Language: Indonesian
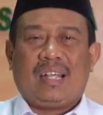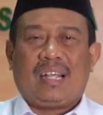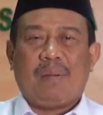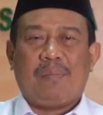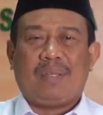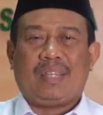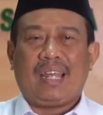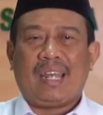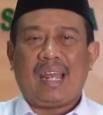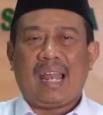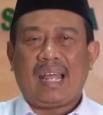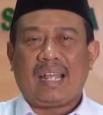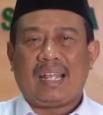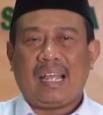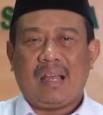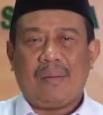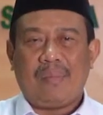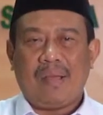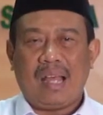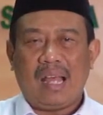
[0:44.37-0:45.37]
Kementerian
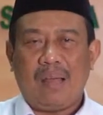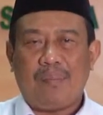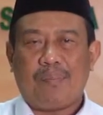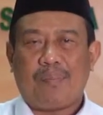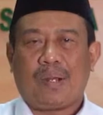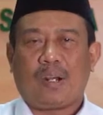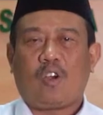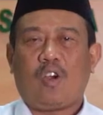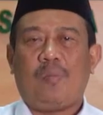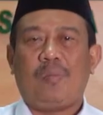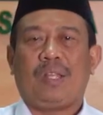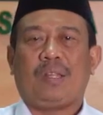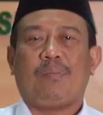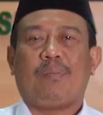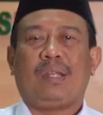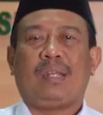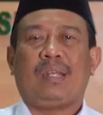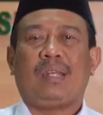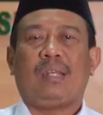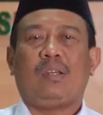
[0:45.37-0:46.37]
Agama
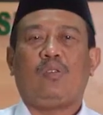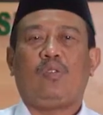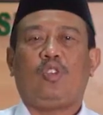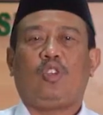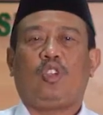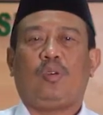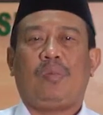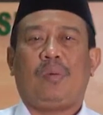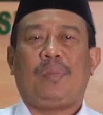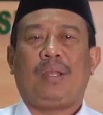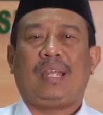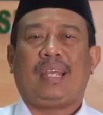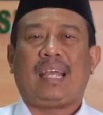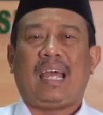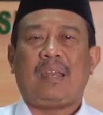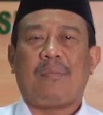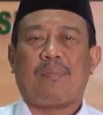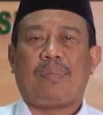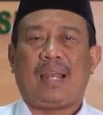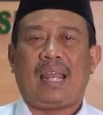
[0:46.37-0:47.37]
berkomitmen untuk
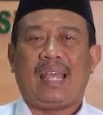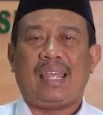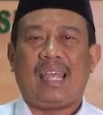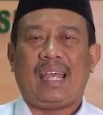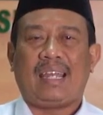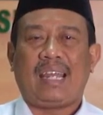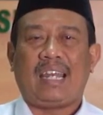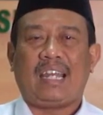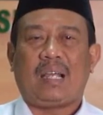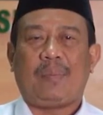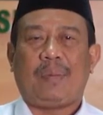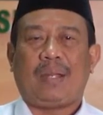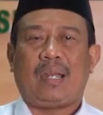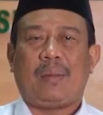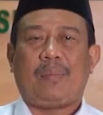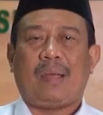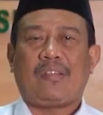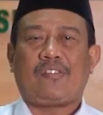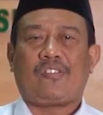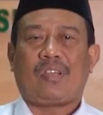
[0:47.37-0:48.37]
memberikan pelayanan kepada
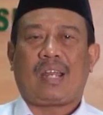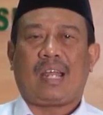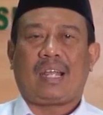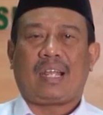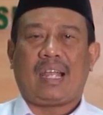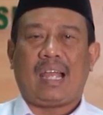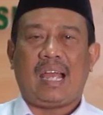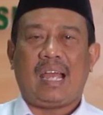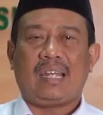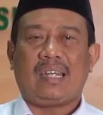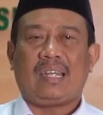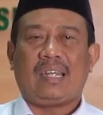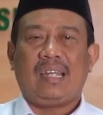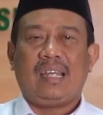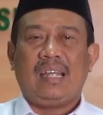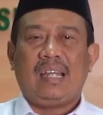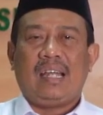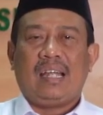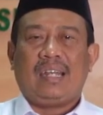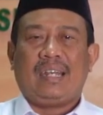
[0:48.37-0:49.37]
masyarakat
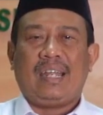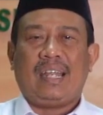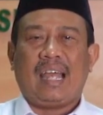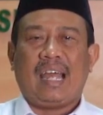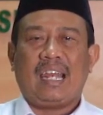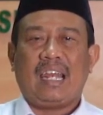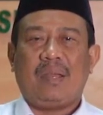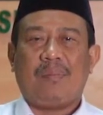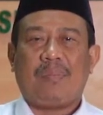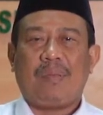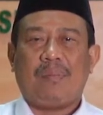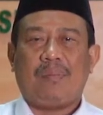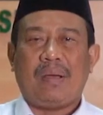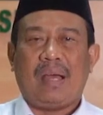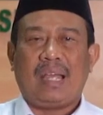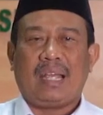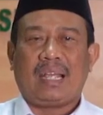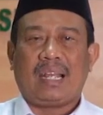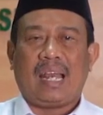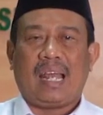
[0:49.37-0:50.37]
dengan lebih
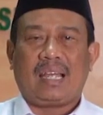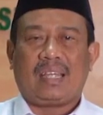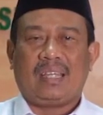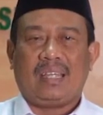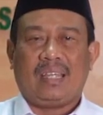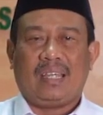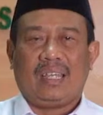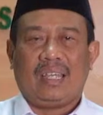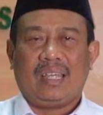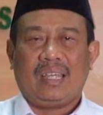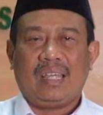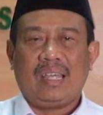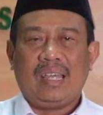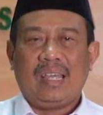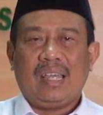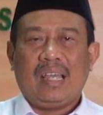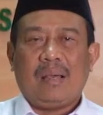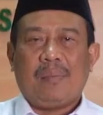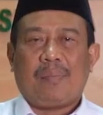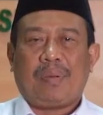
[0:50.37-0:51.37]
baik lagi.
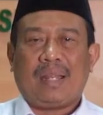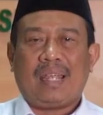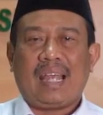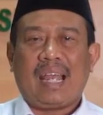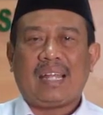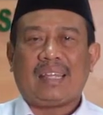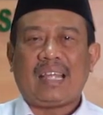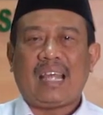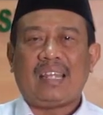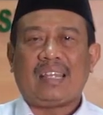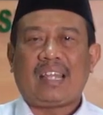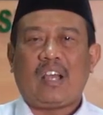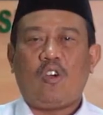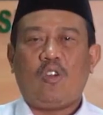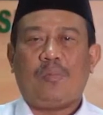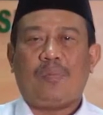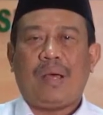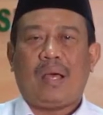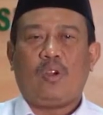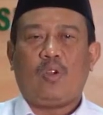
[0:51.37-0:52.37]
Peringatan
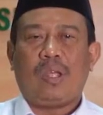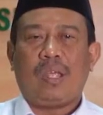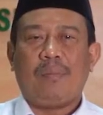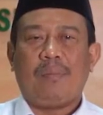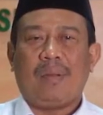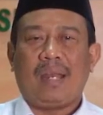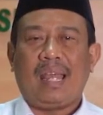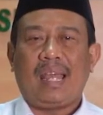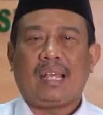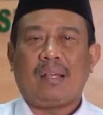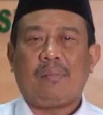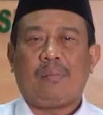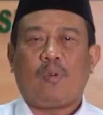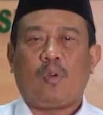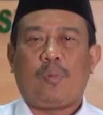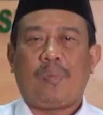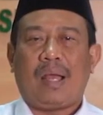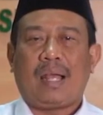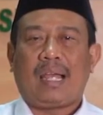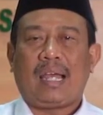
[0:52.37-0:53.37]
Tahun Baru Imlek
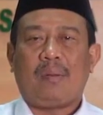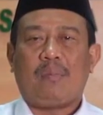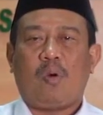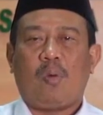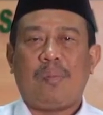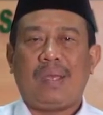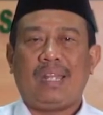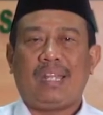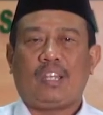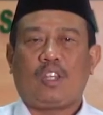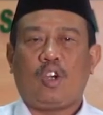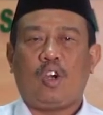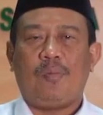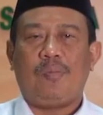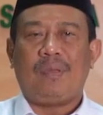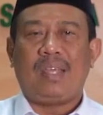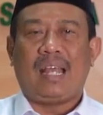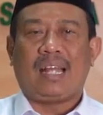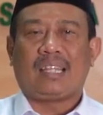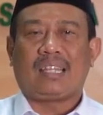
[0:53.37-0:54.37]
merupakan
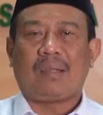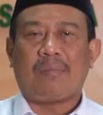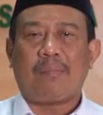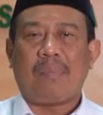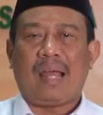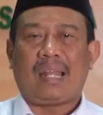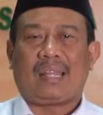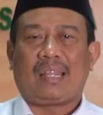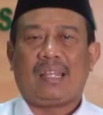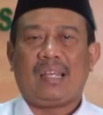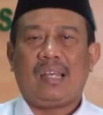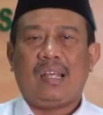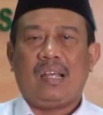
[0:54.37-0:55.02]
momentum yang tepat